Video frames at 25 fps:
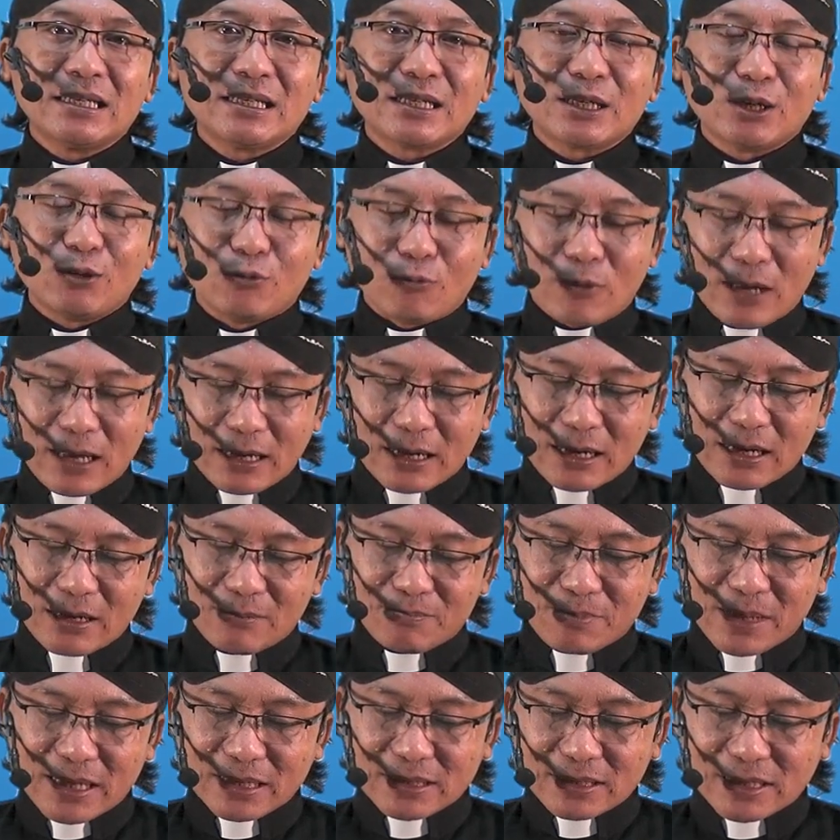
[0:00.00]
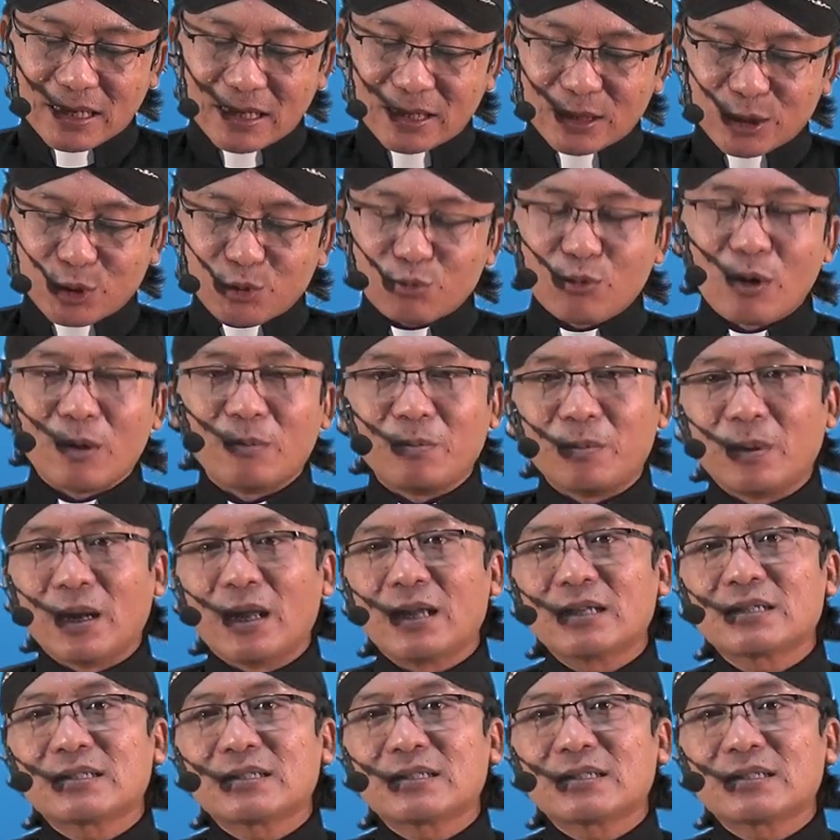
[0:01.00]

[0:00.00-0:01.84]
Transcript: Keluaran pasal 12